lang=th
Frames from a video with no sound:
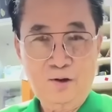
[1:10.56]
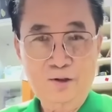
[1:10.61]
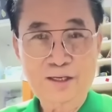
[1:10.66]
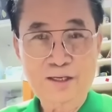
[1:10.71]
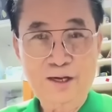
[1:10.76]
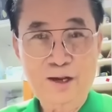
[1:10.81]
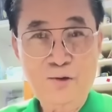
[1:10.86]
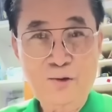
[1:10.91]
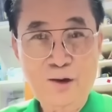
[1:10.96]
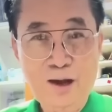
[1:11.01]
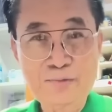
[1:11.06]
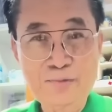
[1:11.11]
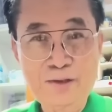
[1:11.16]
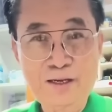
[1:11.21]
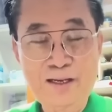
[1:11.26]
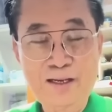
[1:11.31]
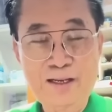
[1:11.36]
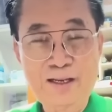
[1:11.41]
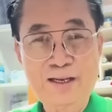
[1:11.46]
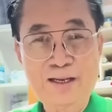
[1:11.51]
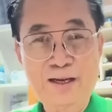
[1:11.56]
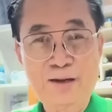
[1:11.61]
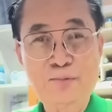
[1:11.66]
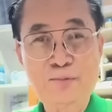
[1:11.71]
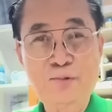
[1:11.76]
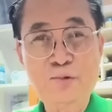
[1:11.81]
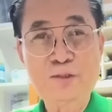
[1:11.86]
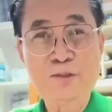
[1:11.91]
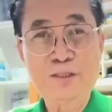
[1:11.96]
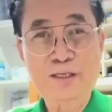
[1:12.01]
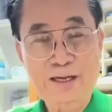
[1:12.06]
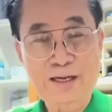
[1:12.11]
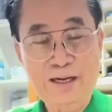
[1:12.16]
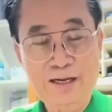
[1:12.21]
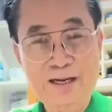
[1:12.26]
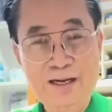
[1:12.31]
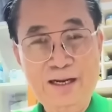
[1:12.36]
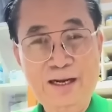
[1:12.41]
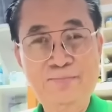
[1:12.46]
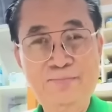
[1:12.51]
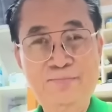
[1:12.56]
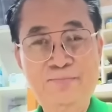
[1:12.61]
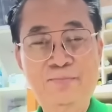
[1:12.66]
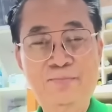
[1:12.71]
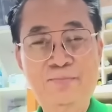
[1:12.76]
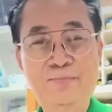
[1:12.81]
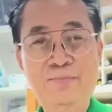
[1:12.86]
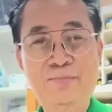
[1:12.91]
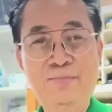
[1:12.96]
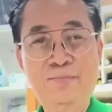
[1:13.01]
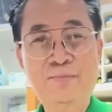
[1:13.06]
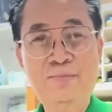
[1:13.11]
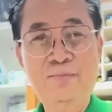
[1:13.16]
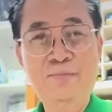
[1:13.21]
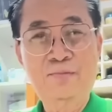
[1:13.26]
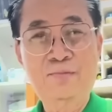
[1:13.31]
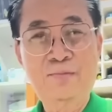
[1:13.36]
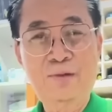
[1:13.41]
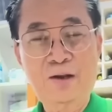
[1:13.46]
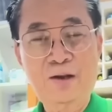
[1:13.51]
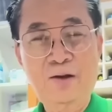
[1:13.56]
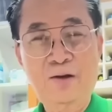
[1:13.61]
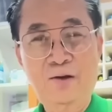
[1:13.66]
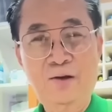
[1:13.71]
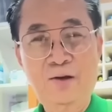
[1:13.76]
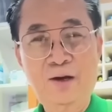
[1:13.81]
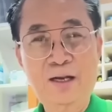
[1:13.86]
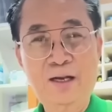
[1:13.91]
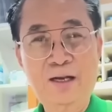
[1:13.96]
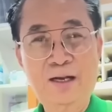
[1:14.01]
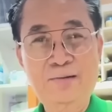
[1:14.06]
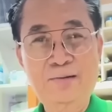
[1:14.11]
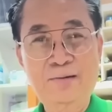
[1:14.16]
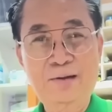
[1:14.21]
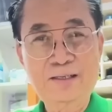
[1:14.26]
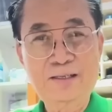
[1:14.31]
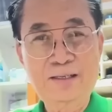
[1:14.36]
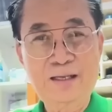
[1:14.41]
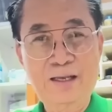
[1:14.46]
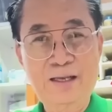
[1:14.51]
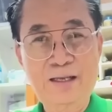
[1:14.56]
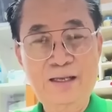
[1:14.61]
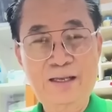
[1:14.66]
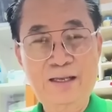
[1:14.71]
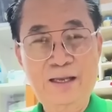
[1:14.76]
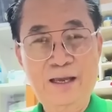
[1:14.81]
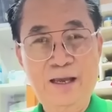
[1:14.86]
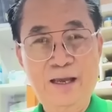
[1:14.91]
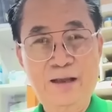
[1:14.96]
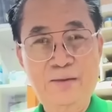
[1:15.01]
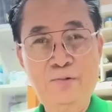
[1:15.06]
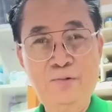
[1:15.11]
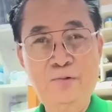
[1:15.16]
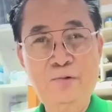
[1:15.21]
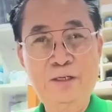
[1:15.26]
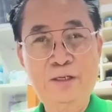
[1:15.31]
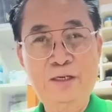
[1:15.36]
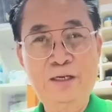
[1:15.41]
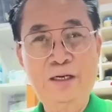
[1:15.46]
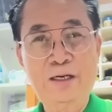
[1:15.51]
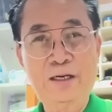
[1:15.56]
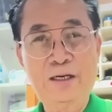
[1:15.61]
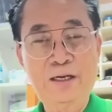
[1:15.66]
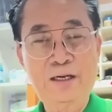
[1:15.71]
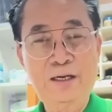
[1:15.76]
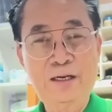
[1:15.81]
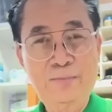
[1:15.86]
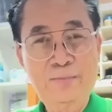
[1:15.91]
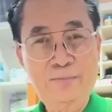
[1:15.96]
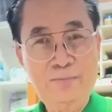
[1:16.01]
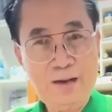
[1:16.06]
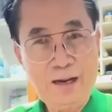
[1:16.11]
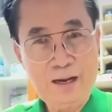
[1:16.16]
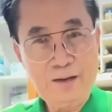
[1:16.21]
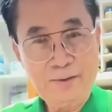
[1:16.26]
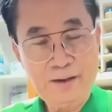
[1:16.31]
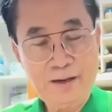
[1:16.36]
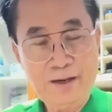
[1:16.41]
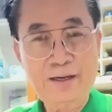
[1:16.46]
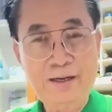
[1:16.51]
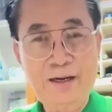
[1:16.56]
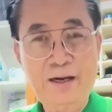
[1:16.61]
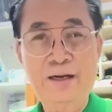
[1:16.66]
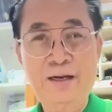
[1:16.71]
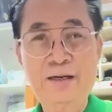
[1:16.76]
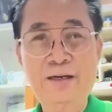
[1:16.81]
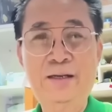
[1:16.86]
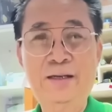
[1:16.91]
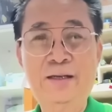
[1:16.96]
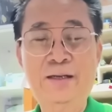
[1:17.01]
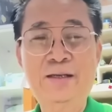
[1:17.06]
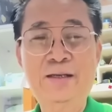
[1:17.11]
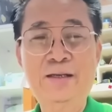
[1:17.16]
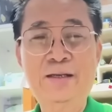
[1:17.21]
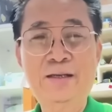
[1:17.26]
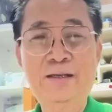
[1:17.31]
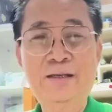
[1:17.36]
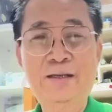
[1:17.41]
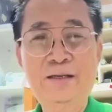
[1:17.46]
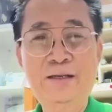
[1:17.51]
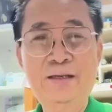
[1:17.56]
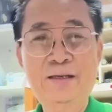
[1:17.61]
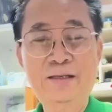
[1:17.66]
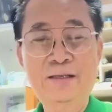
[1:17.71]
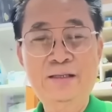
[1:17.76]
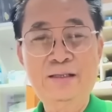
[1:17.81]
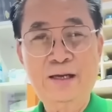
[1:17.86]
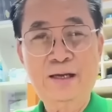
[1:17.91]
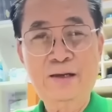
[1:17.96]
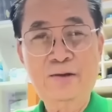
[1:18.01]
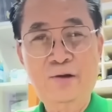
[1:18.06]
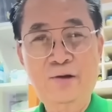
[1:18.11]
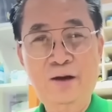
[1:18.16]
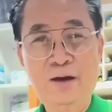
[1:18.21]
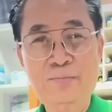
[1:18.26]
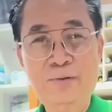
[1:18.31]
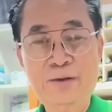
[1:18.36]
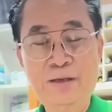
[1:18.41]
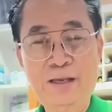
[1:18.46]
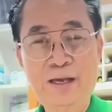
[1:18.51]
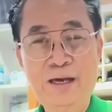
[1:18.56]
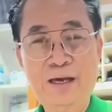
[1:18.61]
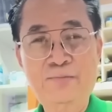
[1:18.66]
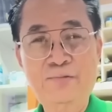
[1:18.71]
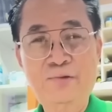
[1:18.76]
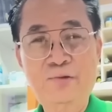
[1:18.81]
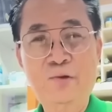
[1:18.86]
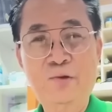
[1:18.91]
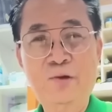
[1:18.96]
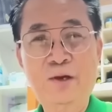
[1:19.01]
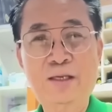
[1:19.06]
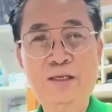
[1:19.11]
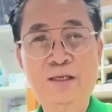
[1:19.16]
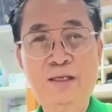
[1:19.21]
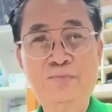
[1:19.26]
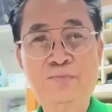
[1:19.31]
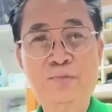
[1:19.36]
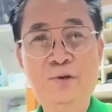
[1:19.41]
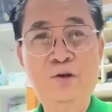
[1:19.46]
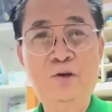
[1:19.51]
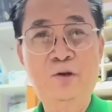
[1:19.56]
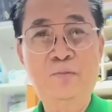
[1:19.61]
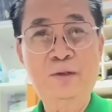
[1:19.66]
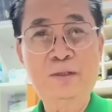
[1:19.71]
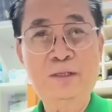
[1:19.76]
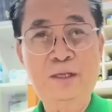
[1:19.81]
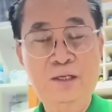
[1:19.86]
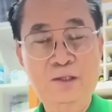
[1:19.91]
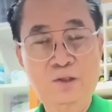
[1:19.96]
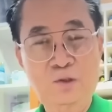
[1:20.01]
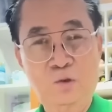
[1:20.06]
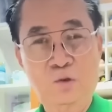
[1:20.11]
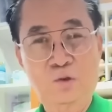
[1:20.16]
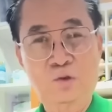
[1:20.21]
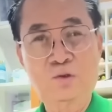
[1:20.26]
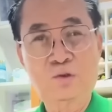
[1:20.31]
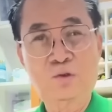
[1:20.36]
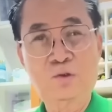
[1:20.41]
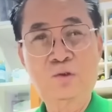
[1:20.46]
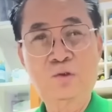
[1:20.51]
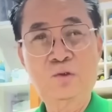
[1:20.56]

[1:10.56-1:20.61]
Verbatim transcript: ขอแสดงความยินดีกับผู้ชนะนะครับ แต่ขอให้กำลังใจแก่ผู้ที่ให้แพ้ในครั้งนี้ ใช้ความพยายามอยู่ใกล้ชิดพี่น้องประชาชน